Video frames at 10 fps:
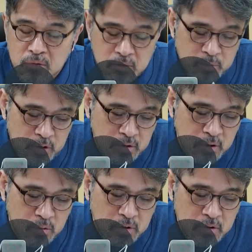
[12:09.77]
그러면
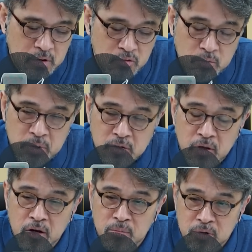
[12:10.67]
여기에도 어떤 그 국민의
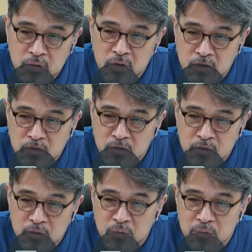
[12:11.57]
세금이 들어간
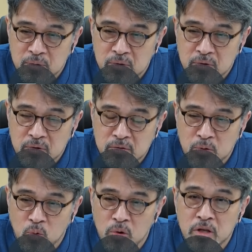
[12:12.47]
거잖아요.
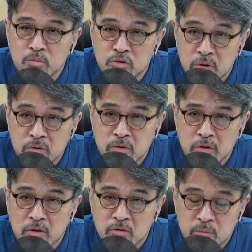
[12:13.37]
근데 논란이
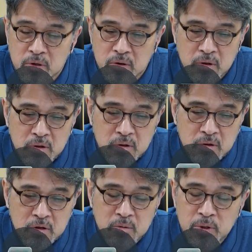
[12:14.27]
불거졌지 않습니까?
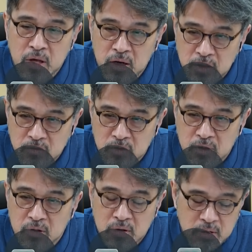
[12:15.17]
그러면
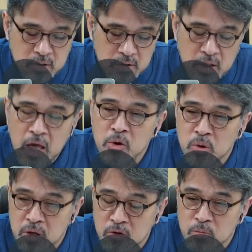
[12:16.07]
대략적인
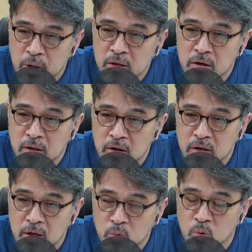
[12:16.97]
내역이라도 밝혀야 되는
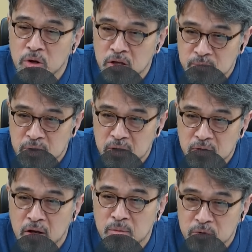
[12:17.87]
게 도리 아닙니까?
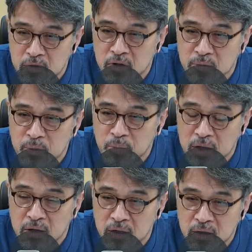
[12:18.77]
세금 쓴 거라면
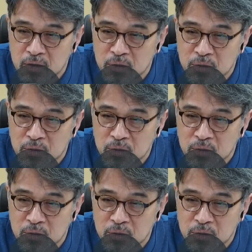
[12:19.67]
만약에.